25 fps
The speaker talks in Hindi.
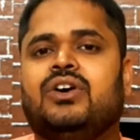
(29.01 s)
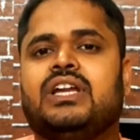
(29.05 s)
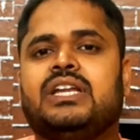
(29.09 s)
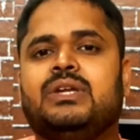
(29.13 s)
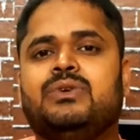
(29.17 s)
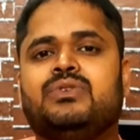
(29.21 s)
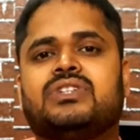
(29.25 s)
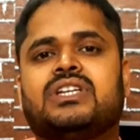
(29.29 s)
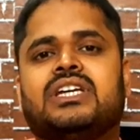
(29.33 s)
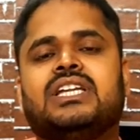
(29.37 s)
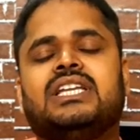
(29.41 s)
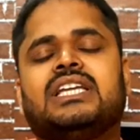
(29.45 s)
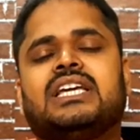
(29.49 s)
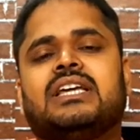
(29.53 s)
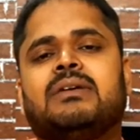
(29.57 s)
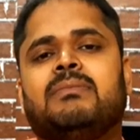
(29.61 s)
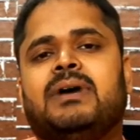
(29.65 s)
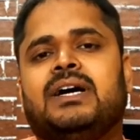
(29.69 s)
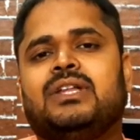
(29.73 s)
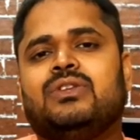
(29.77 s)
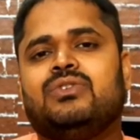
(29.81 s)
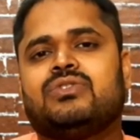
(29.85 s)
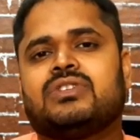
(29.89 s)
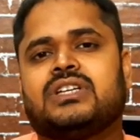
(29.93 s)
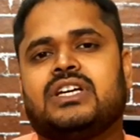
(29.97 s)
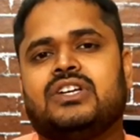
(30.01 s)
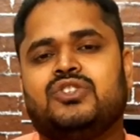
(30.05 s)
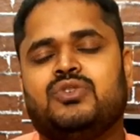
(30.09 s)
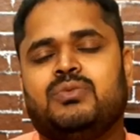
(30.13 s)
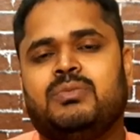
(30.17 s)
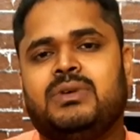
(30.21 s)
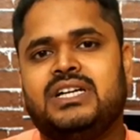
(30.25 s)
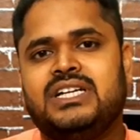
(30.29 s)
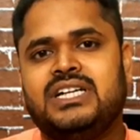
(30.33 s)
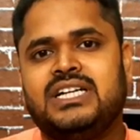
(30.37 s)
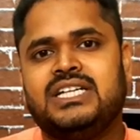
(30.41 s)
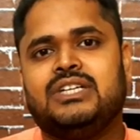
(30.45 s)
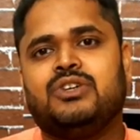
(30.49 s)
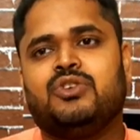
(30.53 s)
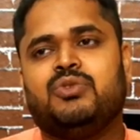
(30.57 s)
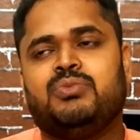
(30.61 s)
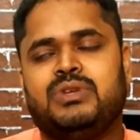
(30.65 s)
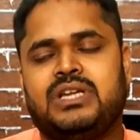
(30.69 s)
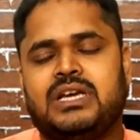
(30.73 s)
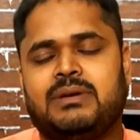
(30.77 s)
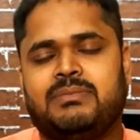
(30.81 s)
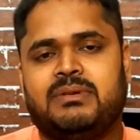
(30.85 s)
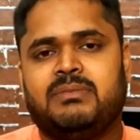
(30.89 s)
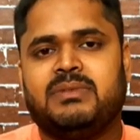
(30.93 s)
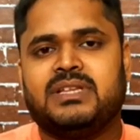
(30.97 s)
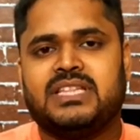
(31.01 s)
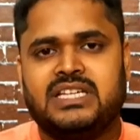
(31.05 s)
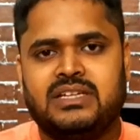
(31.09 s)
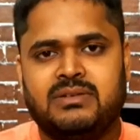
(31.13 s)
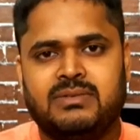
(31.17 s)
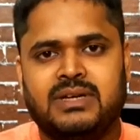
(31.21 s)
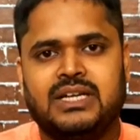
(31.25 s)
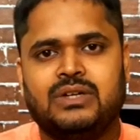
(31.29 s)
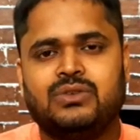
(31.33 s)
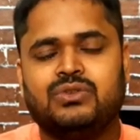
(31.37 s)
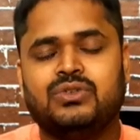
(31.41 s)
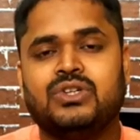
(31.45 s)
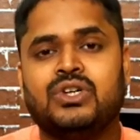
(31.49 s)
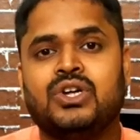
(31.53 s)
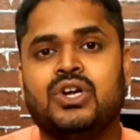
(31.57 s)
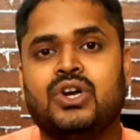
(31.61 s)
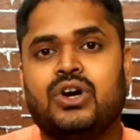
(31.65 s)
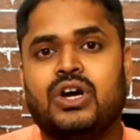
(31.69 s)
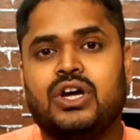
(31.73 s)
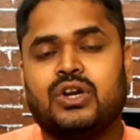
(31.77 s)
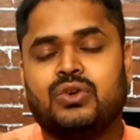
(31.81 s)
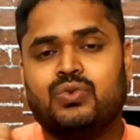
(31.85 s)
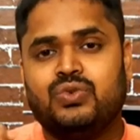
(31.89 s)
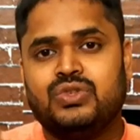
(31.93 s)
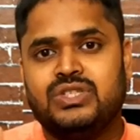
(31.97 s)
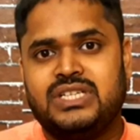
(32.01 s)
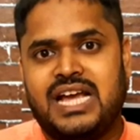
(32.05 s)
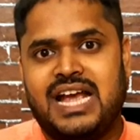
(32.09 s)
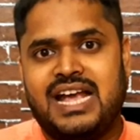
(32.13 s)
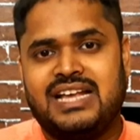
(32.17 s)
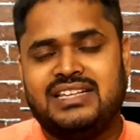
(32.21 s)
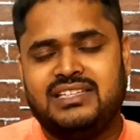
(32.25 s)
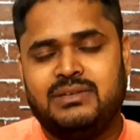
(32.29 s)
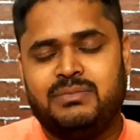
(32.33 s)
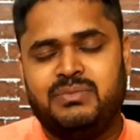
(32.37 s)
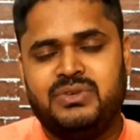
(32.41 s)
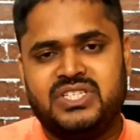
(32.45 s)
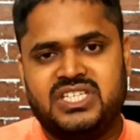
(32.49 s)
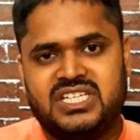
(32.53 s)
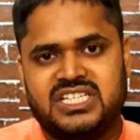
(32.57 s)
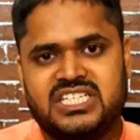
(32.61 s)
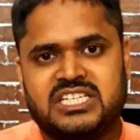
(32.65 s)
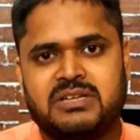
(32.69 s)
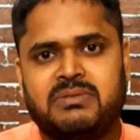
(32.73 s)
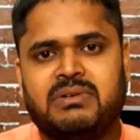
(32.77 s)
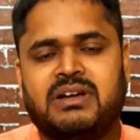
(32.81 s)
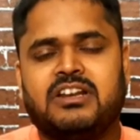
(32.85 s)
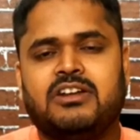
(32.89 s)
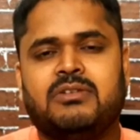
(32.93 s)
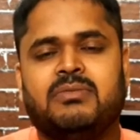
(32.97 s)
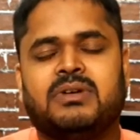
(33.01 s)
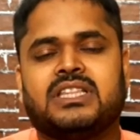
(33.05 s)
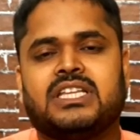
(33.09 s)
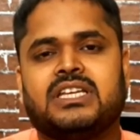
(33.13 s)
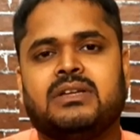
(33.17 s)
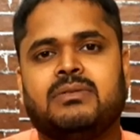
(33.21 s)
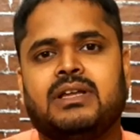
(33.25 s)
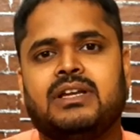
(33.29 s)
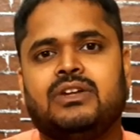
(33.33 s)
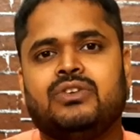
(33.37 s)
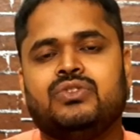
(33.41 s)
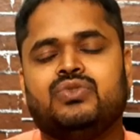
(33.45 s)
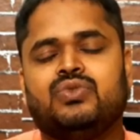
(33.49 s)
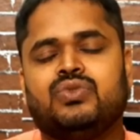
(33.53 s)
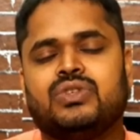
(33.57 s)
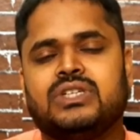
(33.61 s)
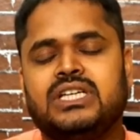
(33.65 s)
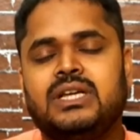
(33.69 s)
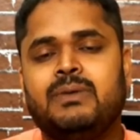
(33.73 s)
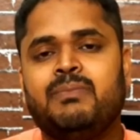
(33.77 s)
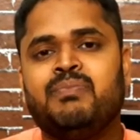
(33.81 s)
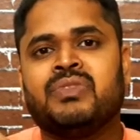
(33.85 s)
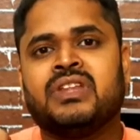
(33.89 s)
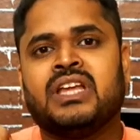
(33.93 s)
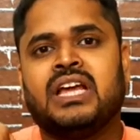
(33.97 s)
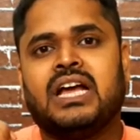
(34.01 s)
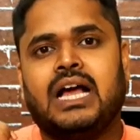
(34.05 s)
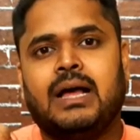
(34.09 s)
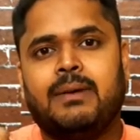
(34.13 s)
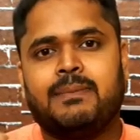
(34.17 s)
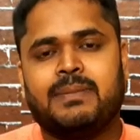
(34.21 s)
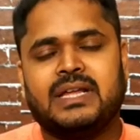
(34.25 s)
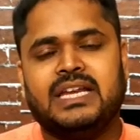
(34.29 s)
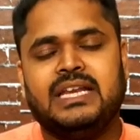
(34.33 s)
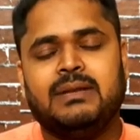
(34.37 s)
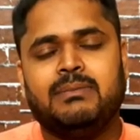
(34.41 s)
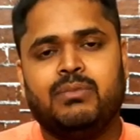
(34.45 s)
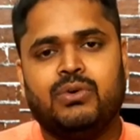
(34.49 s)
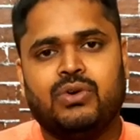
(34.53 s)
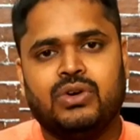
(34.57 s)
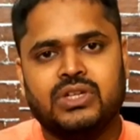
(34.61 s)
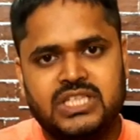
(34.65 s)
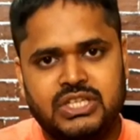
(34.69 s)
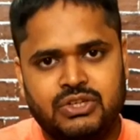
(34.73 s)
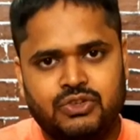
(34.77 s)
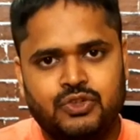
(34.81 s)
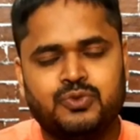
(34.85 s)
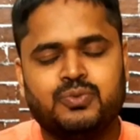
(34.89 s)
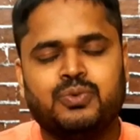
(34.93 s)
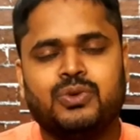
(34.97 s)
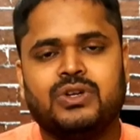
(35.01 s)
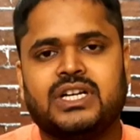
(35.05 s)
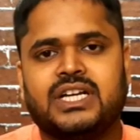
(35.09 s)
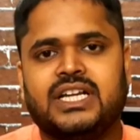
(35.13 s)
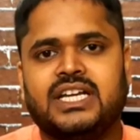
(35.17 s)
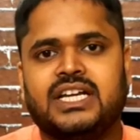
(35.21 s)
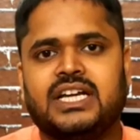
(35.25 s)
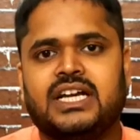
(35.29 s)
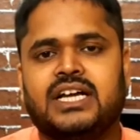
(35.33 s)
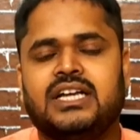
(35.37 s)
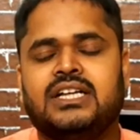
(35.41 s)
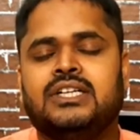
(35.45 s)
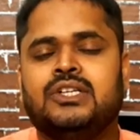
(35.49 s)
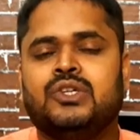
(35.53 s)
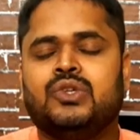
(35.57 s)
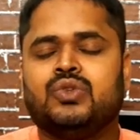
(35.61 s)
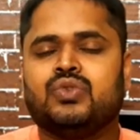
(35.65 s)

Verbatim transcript: और यूज़ करने के बाद उसका जो वर्डिक्ट है वो मैं यहाँ पर बताने वाला हूँ और कुछ ऐसे फीचर्स के बारे में बताने वाला हूँ जो कि आपके लिए बहुत यूज़फुल रहेगा